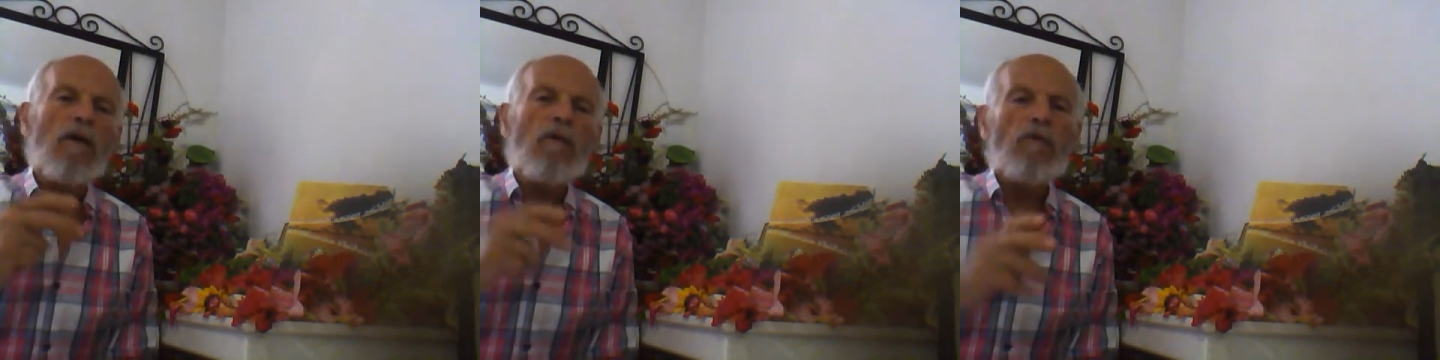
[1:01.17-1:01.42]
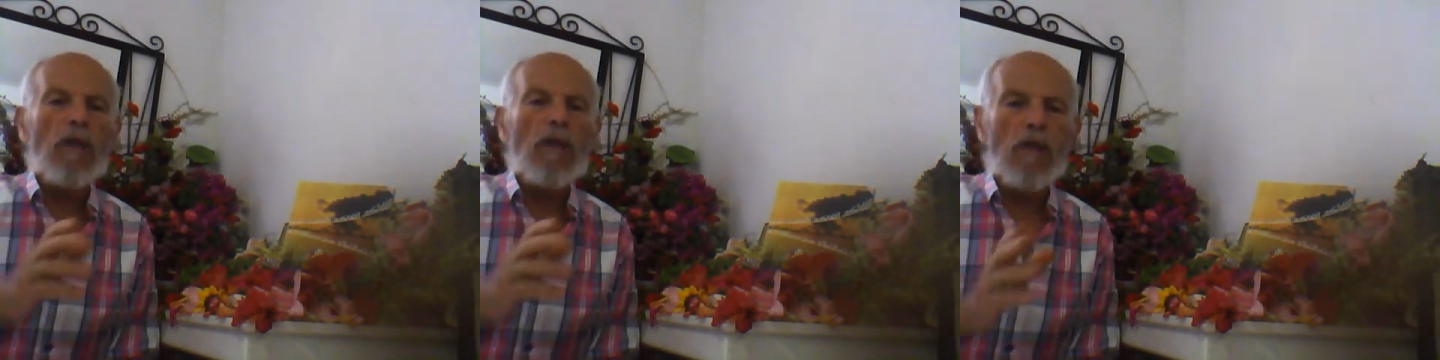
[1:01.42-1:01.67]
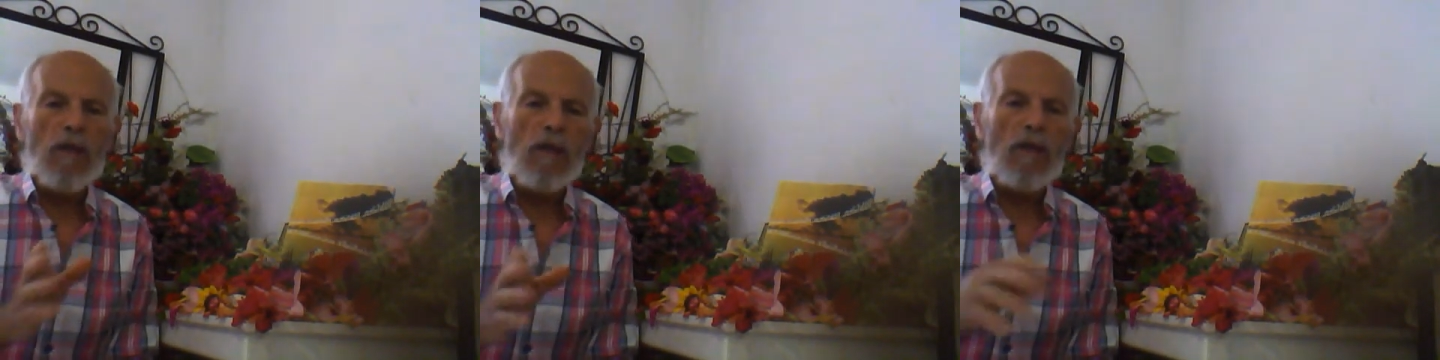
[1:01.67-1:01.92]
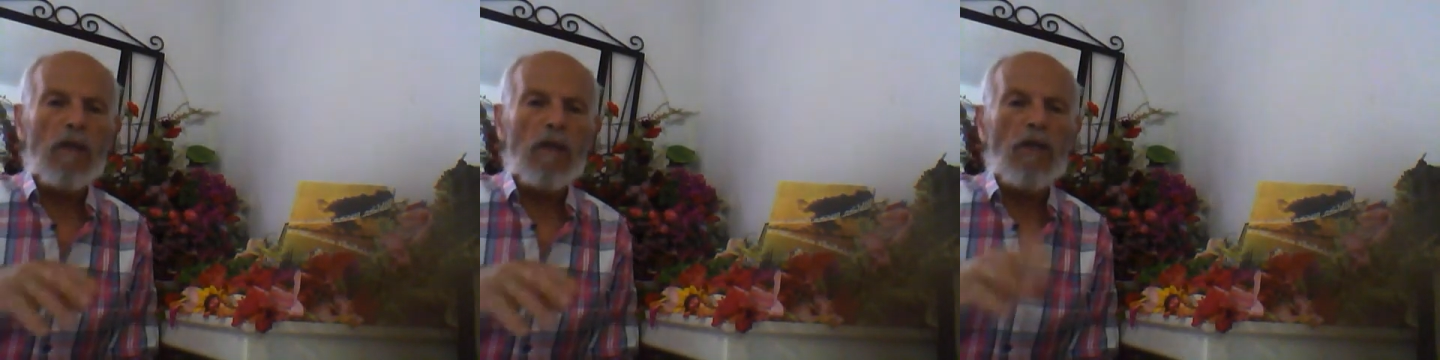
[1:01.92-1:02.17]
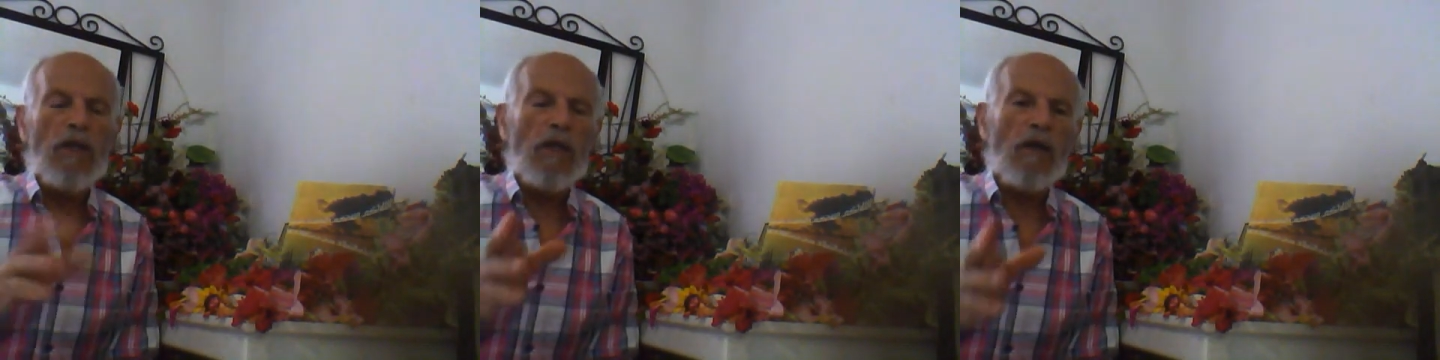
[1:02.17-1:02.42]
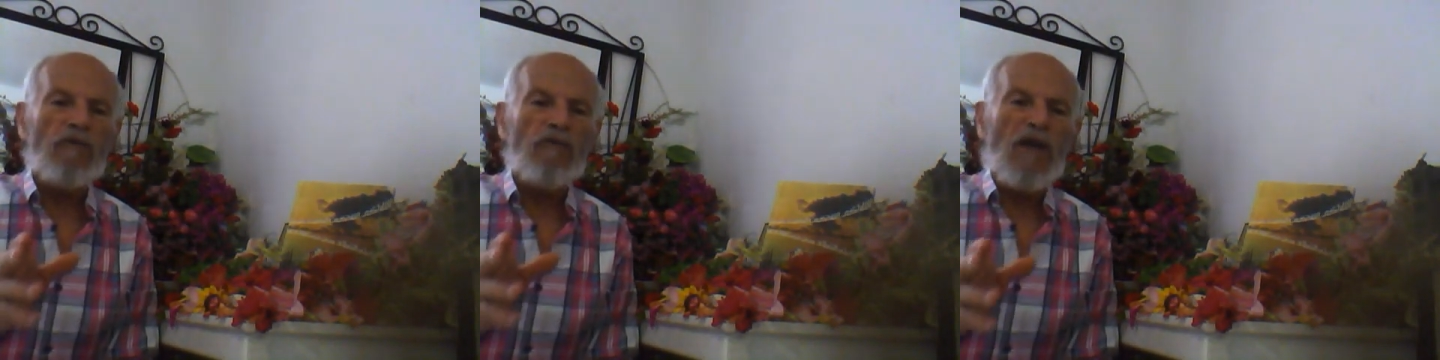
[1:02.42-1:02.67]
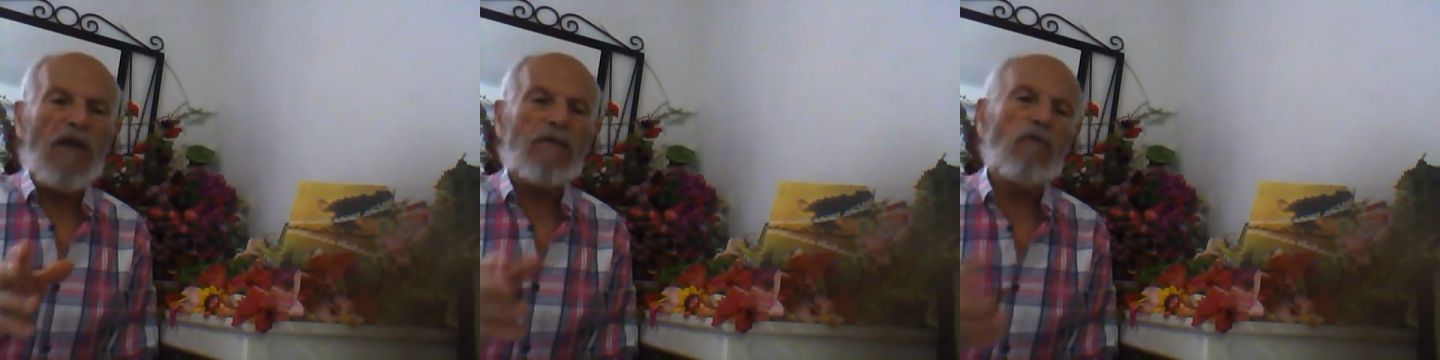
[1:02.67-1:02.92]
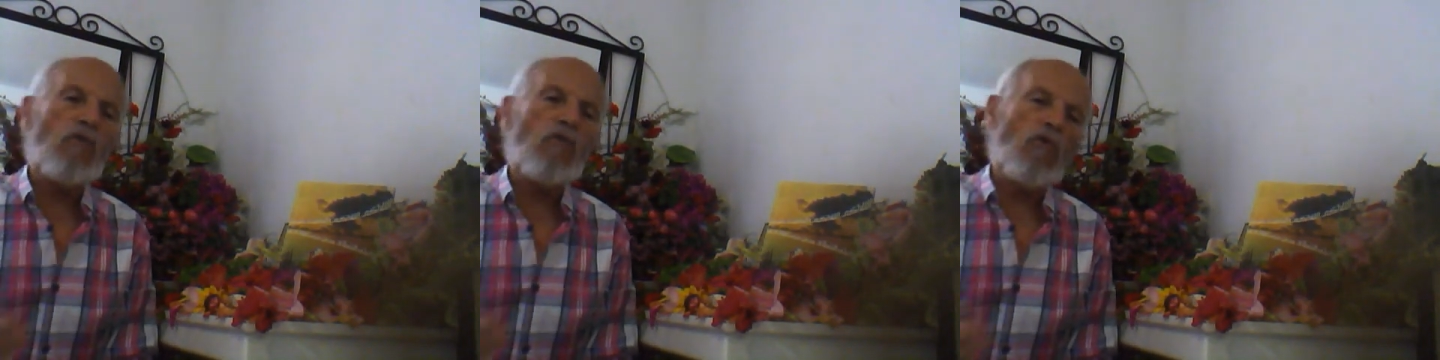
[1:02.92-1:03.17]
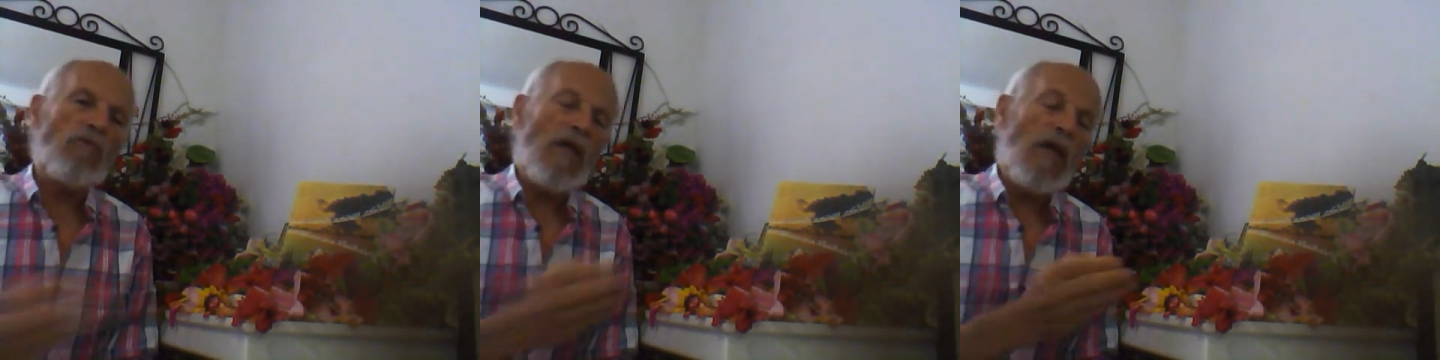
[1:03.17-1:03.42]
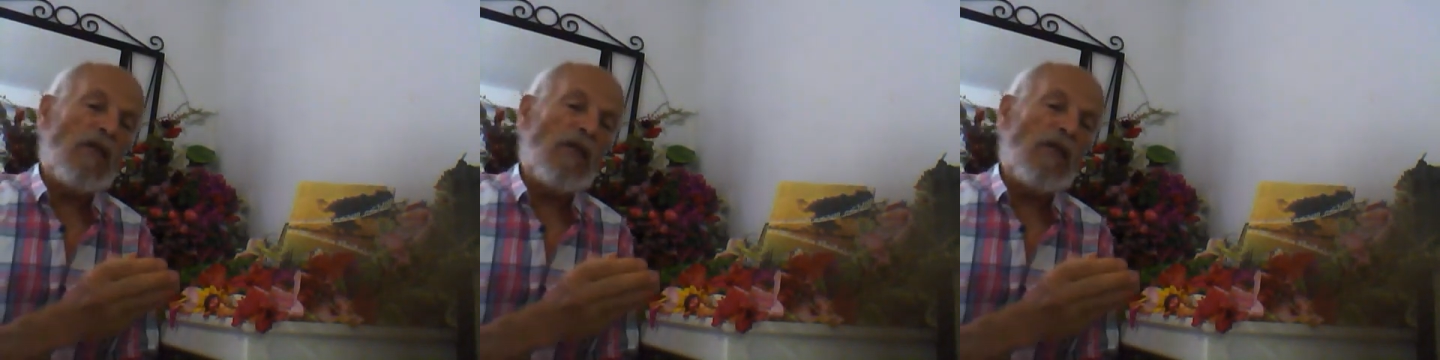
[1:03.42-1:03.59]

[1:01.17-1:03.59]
في الانحرافات يكون من أهل